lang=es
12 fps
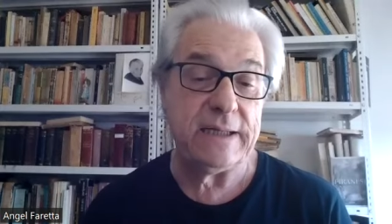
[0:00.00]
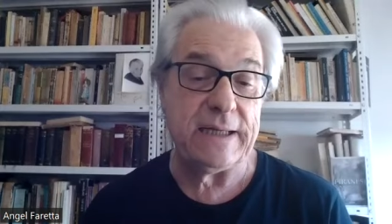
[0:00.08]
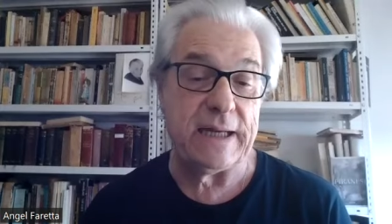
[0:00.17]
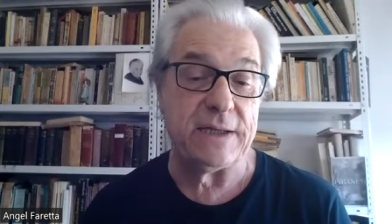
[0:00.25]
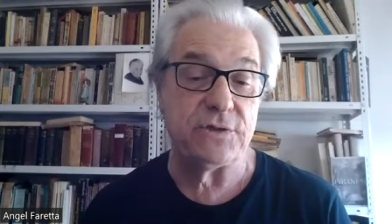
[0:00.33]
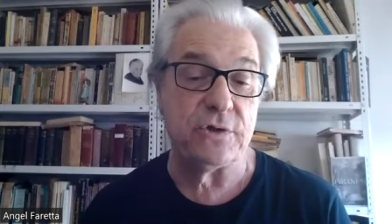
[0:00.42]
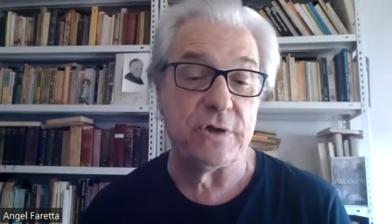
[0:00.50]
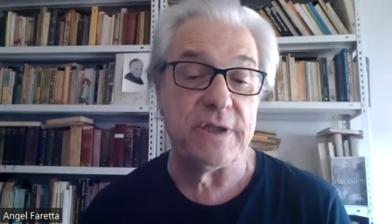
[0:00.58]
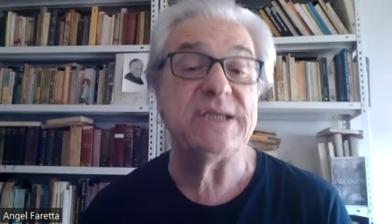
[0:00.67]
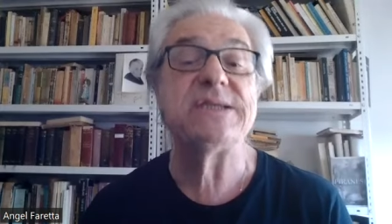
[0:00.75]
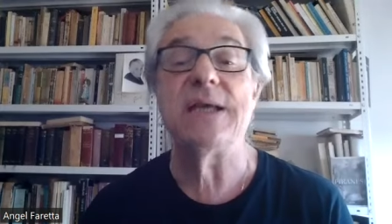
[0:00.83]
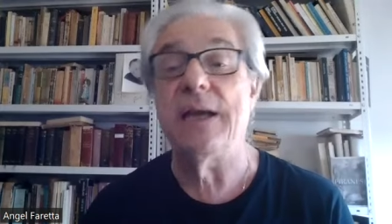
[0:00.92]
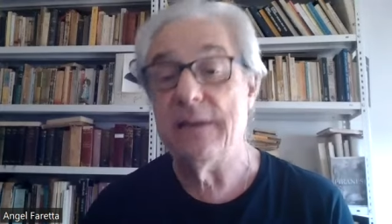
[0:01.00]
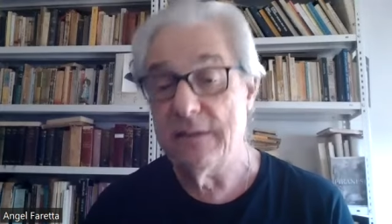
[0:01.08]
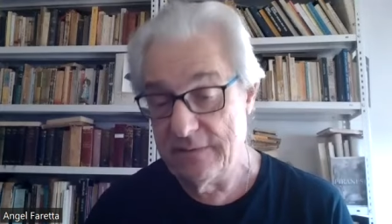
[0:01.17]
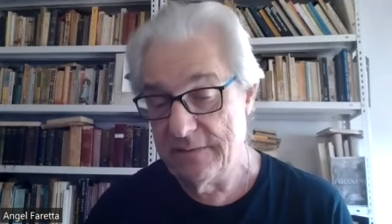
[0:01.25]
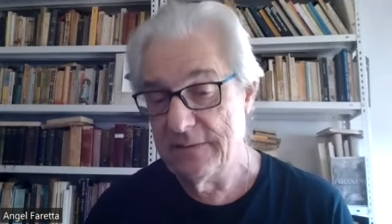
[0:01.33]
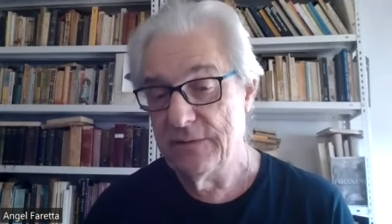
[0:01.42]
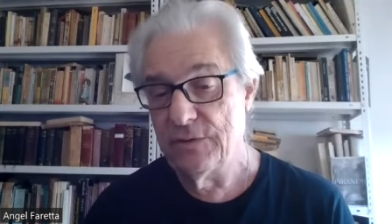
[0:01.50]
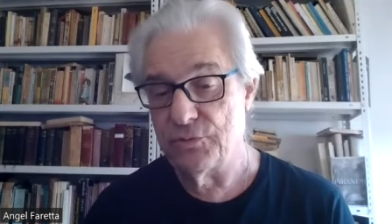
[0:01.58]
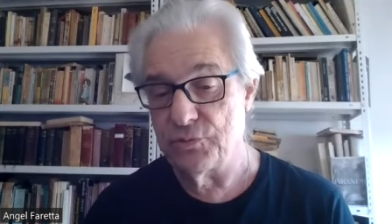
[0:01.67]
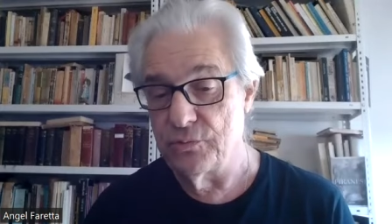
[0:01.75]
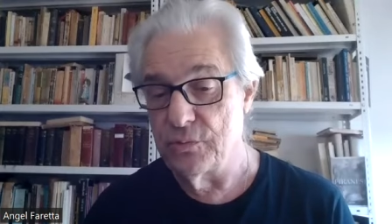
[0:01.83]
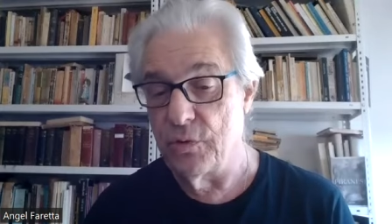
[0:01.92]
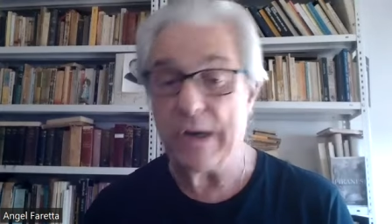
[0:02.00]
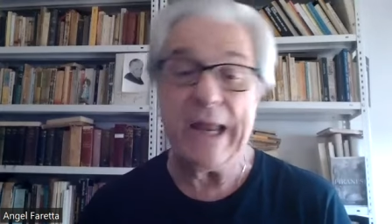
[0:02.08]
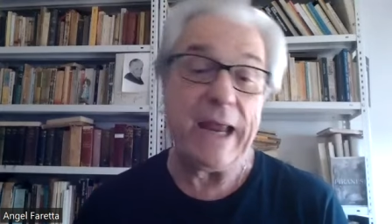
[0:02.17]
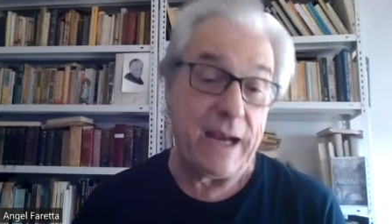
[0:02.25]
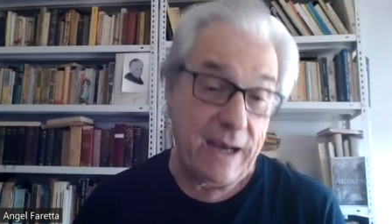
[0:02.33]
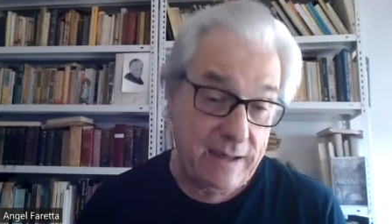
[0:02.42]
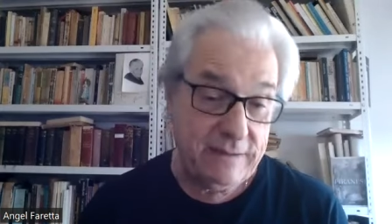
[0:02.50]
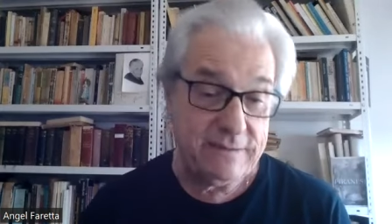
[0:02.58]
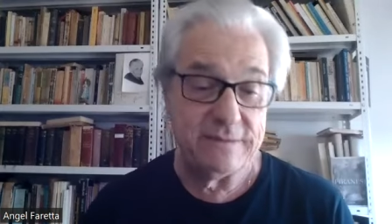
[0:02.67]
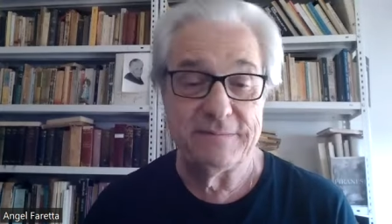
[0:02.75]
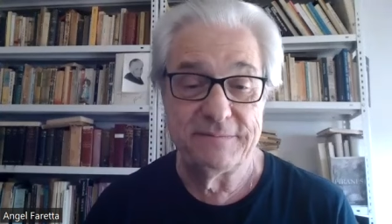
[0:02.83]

en aquello que dice su colega